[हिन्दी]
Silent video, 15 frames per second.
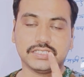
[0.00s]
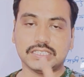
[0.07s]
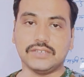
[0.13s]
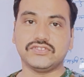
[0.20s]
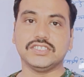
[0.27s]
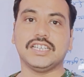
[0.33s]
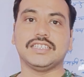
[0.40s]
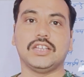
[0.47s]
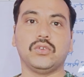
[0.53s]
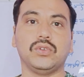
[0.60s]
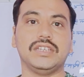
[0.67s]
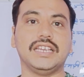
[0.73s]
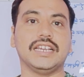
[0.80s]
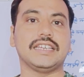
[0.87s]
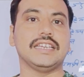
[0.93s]
सबसे ज्यादा
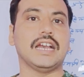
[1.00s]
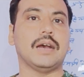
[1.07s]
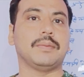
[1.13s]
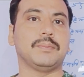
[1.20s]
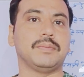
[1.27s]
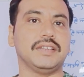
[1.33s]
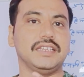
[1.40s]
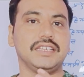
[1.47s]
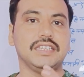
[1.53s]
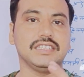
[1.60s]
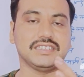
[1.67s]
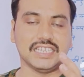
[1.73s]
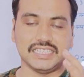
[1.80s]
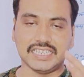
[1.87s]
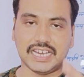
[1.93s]
जरूरी है कि आप अपनी
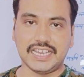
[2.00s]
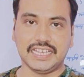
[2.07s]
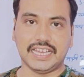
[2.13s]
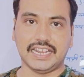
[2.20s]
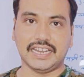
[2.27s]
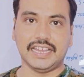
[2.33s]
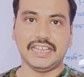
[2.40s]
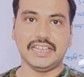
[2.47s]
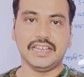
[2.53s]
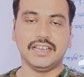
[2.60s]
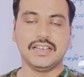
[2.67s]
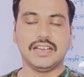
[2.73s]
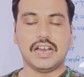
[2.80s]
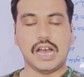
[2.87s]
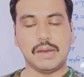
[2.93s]
तैयारी कर रहे हैं
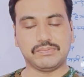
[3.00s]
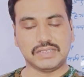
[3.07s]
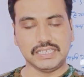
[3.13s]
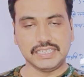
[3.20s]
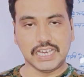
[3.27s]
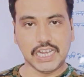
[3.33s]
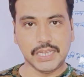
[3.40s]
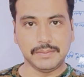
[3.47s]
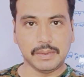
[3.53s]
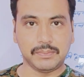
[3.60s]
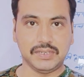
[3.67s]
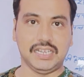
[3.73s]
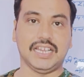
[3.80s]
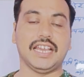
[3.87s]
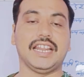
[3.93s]
आप तैयारी में
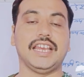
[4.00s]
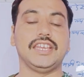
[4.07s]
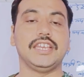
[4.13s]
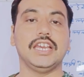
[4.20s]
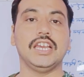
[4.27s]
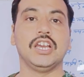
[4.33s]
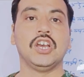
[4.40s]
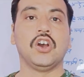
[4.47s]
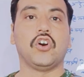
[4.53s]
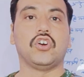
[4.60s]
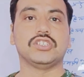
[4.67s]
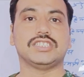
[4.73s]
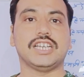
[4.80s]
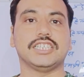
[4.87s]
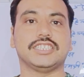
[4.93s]
अपने लगे रहिए
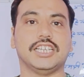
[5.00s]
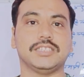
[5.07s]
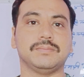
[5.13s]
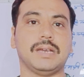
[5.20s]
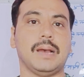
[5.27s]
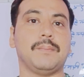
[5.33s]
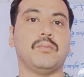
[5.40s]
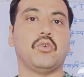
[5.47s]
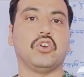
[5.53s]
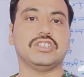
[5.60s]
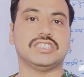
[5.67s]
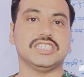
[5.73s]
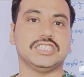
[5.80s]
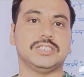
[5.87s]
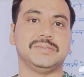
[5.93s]
और साथ साथ में आप मोक
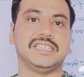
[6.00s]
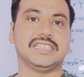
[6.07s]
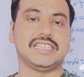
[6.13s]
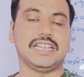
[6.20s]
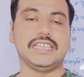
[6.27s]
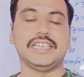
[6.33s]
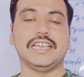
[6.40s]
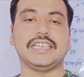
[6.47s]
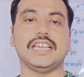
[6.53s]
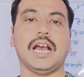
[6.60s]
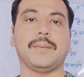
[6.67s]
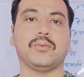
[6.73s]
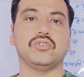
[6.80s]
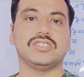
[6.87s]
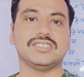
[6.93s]
टेस्ट भी देते रहिए कि
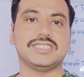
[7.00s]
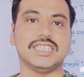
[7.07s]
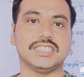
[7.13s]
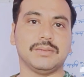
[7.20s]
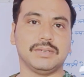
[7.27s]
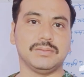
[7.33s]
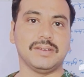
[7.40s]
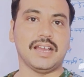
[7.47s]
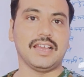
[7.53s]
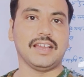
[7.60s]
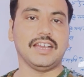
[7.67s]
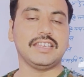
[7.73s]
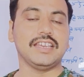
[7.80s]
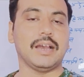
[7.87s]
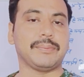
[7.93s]
आपको जिससे समझ में
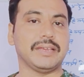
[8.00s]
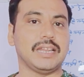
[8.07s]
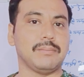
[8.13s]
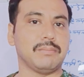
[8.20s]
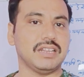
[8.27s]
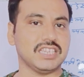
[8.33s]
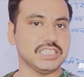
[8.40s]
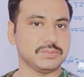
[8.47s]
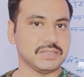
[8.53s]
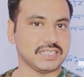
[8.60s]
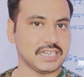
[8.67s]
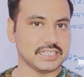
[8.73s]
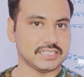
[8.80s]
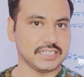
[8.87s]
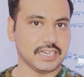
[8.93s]
आएगा कि आपके नंबर किस
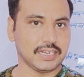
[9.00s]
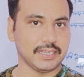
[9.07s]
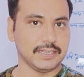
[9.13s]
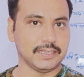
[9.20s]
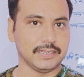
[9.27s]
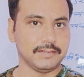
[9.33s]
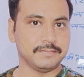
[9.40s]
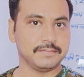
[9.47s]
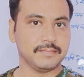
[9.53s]
प्रकार से आ रहे हैं